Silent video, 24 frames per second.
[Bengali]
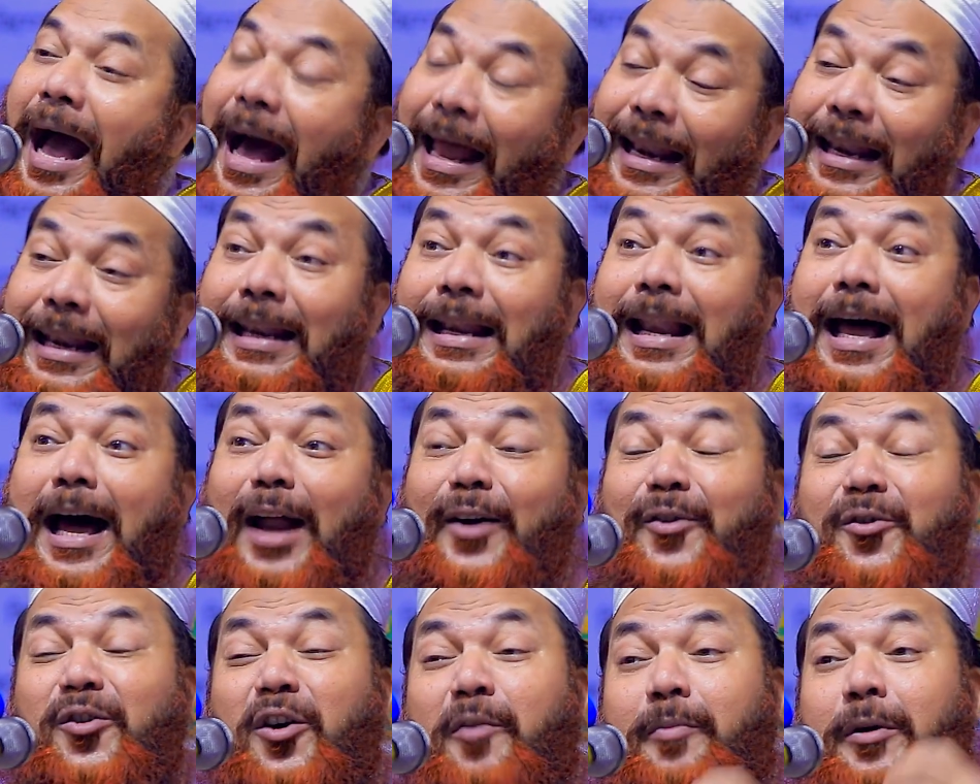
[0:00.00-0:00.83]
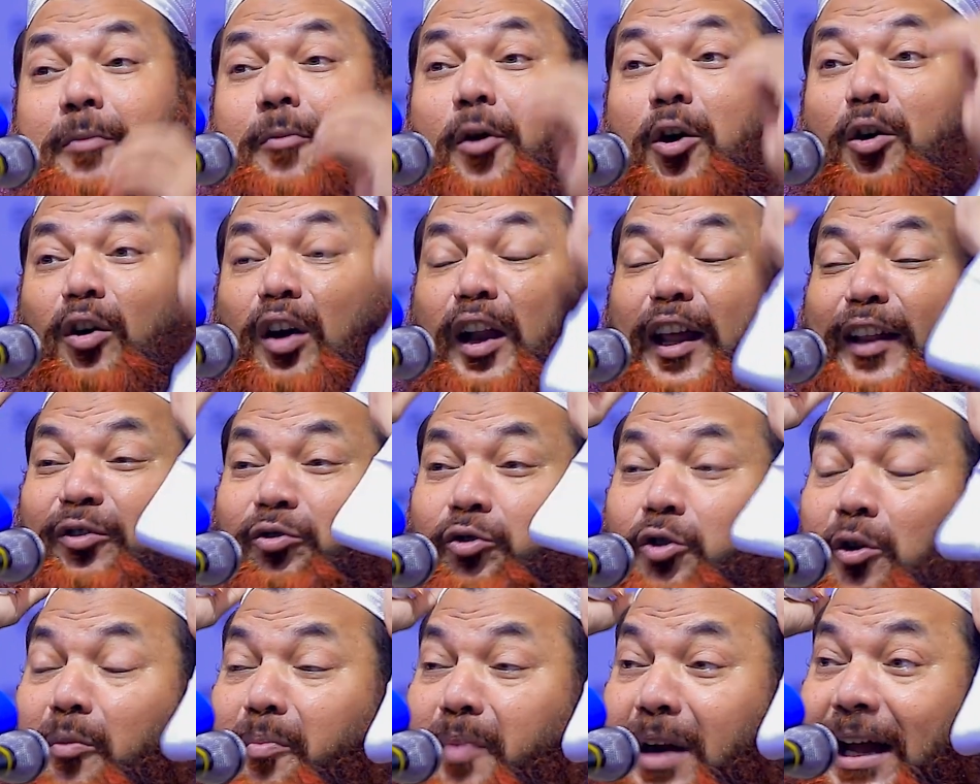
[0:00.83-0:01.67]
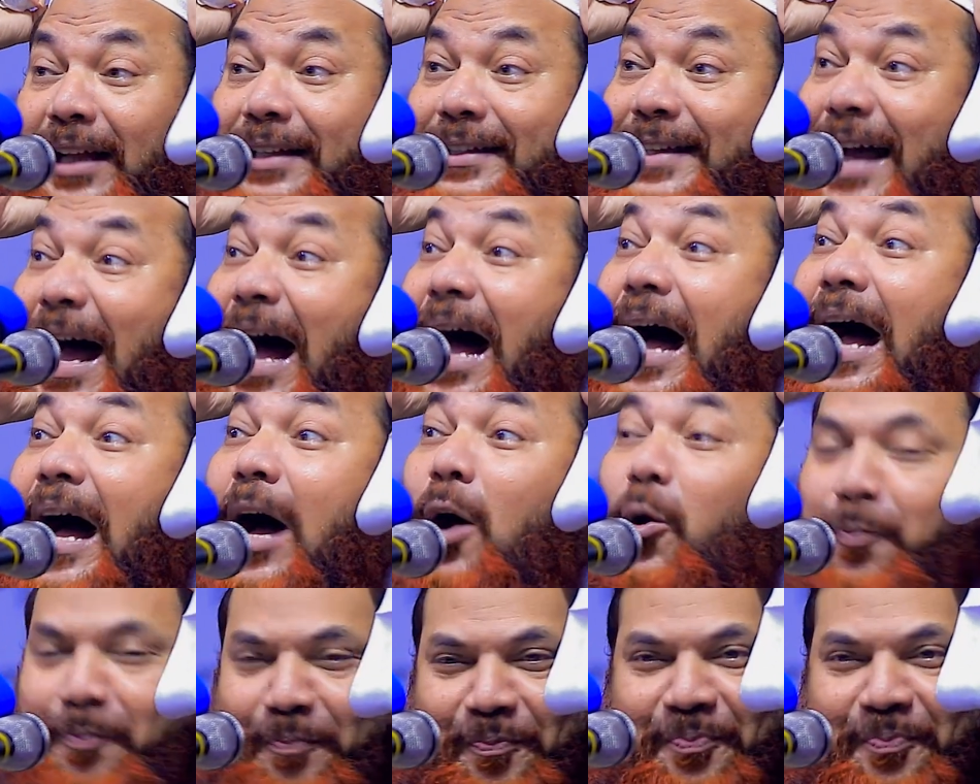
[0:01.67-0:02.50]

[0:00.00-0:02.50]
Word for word: আল্লাহ নবী বললেন তোমরা যাও